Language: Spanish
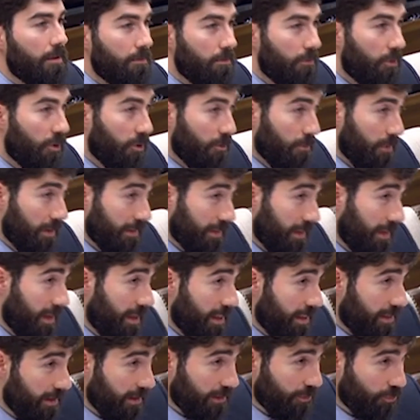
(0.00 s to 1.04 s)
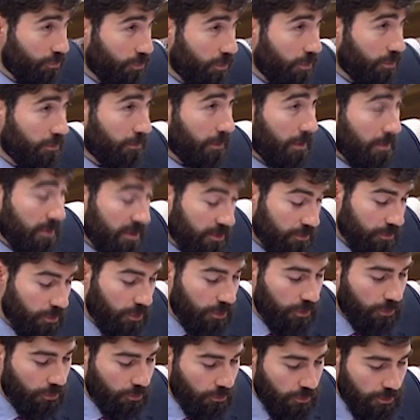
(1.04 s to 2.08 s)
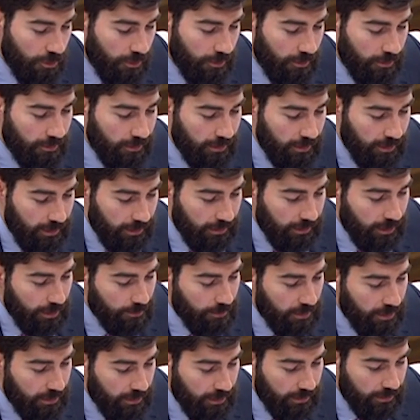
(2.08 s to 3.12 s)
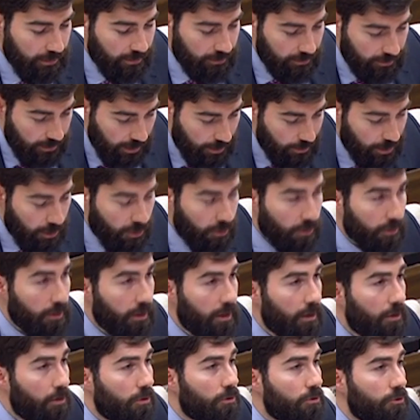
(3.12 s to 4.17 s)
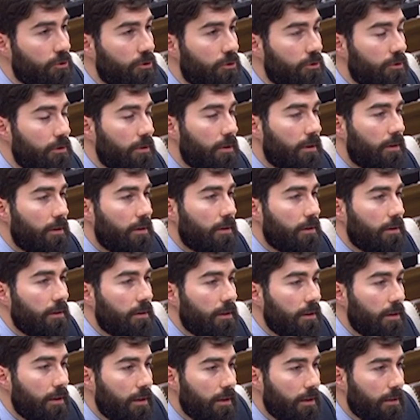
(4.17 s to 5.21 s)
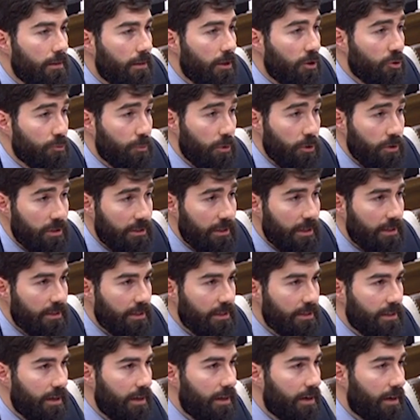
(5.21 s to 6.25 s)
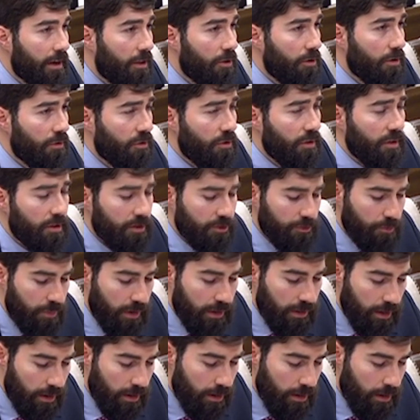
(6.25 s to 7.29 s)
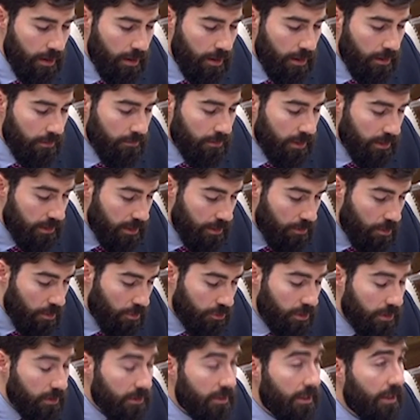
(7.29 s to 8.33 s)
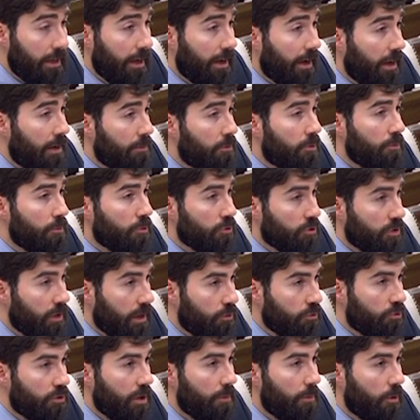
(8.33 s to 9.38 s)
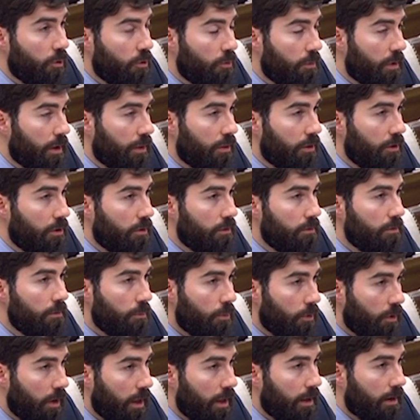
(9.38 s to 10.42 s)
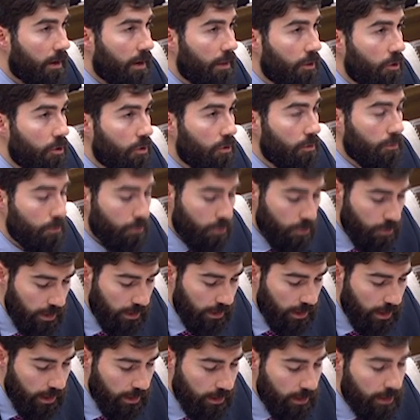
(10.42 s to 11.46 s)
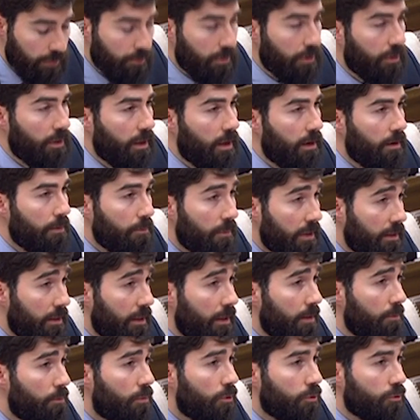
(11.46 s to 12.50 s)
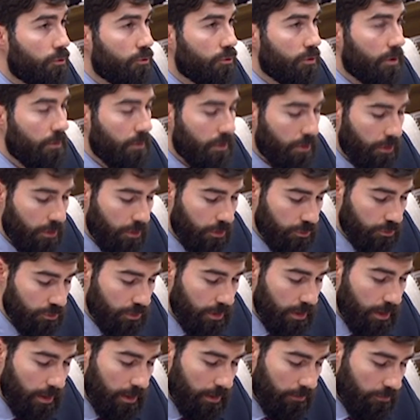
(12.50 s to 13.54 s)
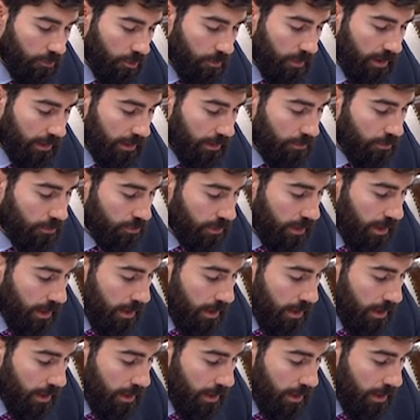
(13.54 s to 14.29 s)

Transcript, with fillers: Bueno, más allá de su optimismo y orgullo y también del trabajo de los, eh, de los periodistas que están en Radio Nacional de España, desde Vox sí que queremos mostrar nuestra preocupación por la radio pública y especialmente por sus servicios informativos.